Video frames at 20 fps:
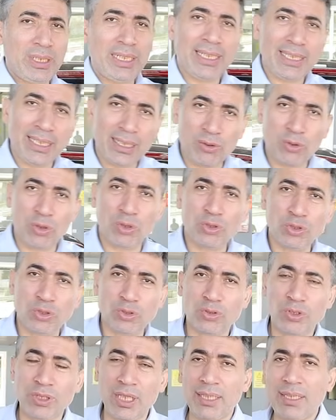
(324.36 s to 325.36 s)
ile ilgili
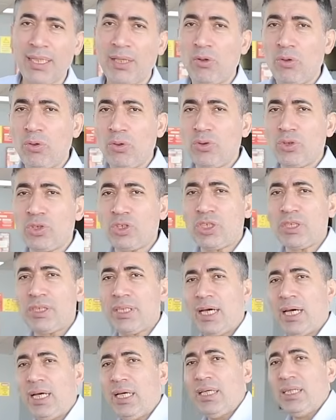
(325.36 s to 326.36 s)
konuştuk zaten. Onun
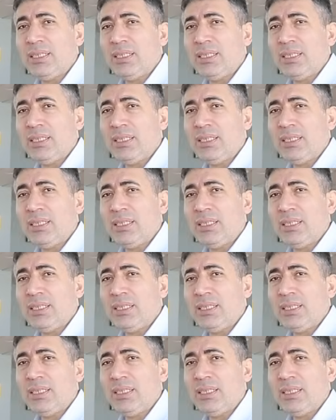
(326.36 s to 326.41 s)
dışında